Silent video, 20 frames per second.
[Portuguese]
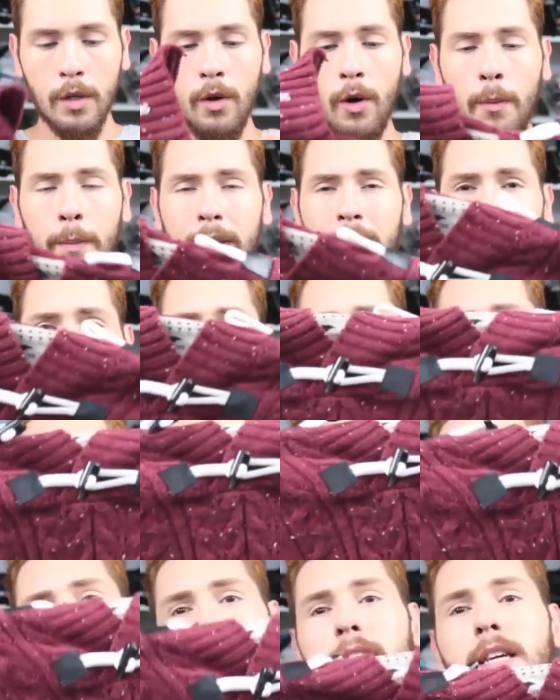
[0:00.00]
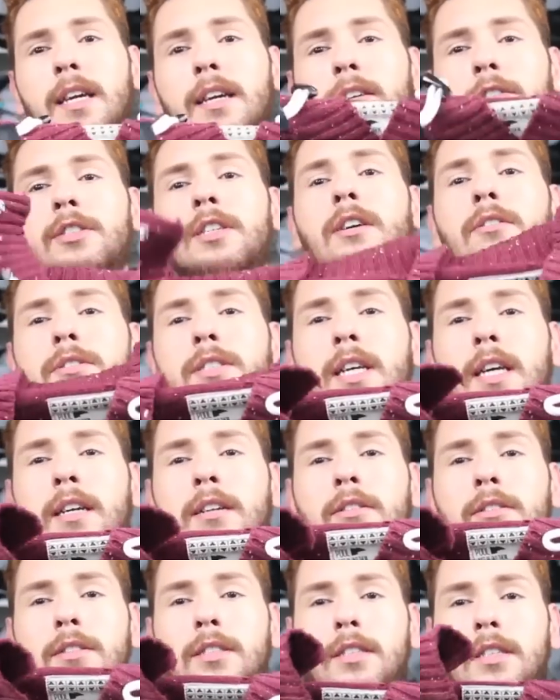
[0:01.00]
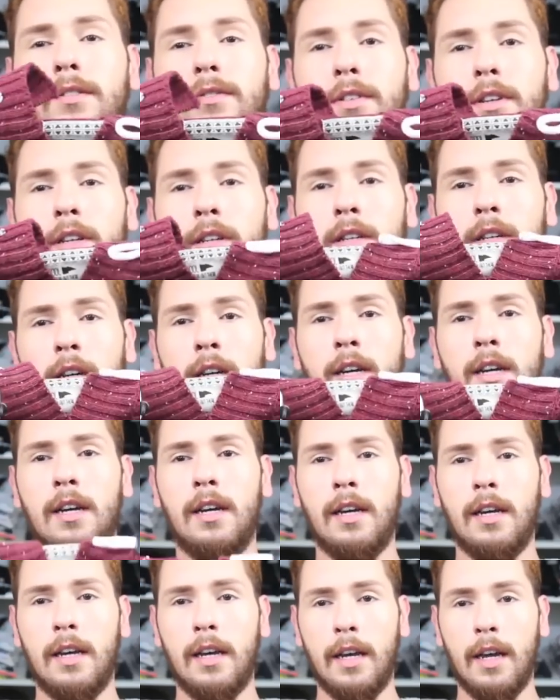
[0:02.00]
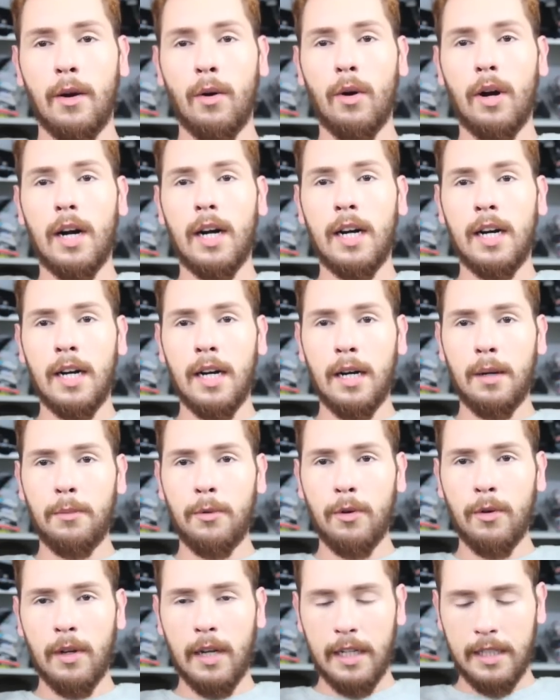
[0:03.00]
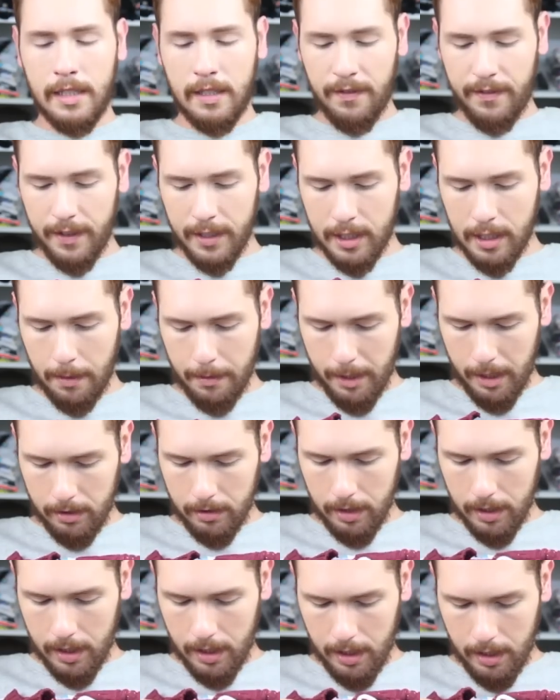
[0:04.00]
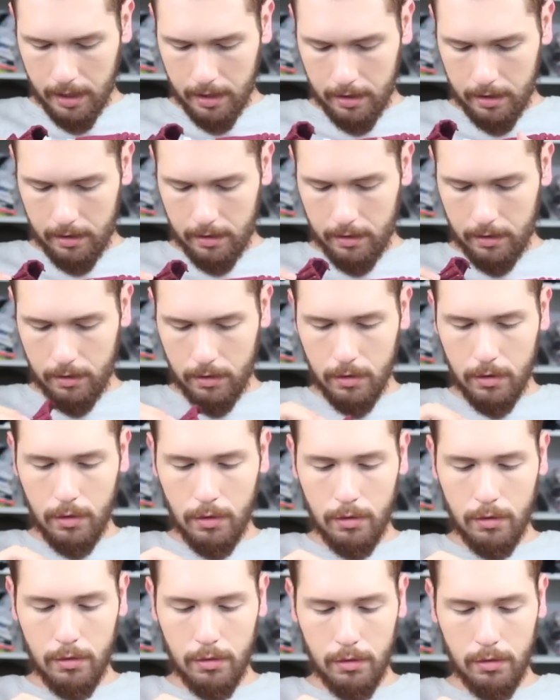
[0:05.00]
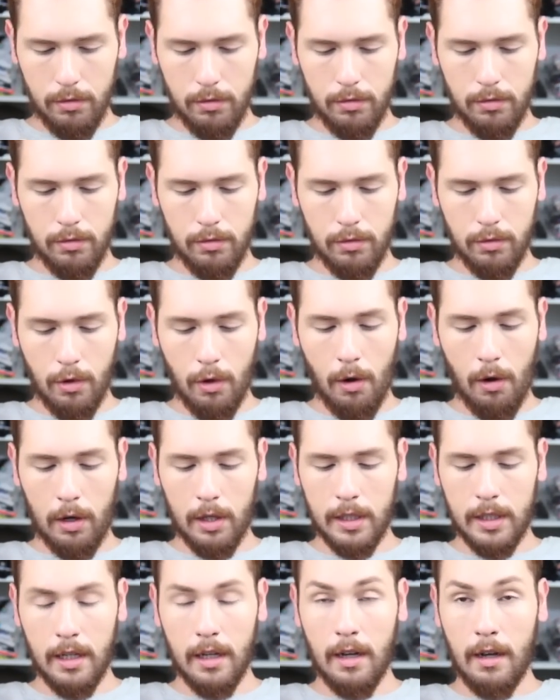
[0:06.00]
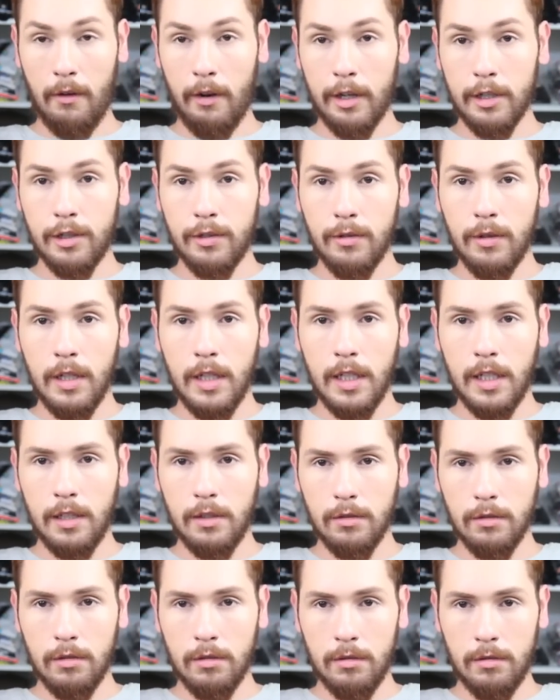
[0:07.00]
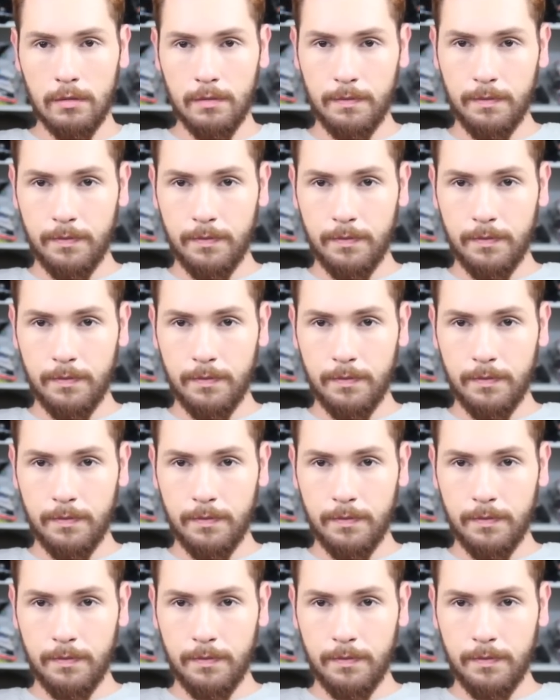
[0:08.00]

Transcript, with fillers: Comprei essa blusa aqui que eu já usei, inclusive. Eu amo esse fechamento aqui com corda, eu acho lindo.